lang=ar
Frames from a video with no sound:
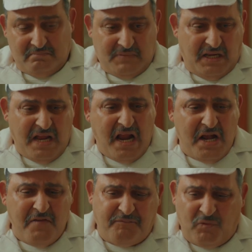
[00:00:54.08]
احنا
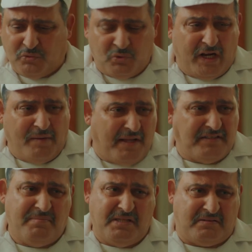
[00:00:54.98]
هنلف وندور على بعض يا
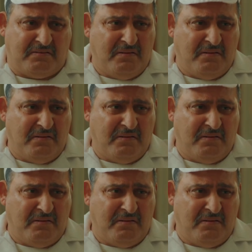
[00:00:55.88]
بت